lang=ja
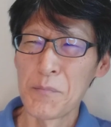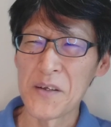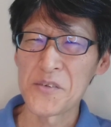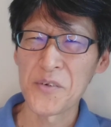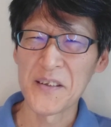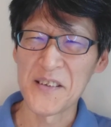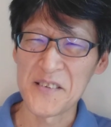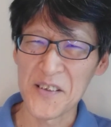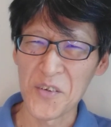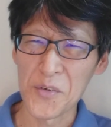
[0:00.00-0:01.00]
まあ、それはいいんで
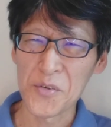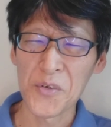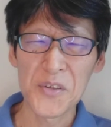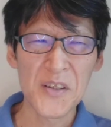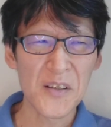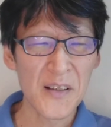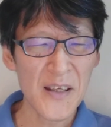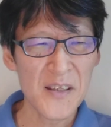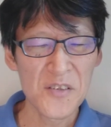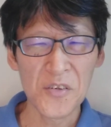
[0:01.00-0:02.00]
すけど、そういったような
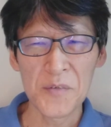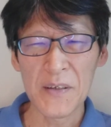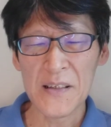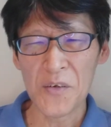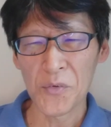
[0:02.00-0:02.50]
ね、非常にまあ、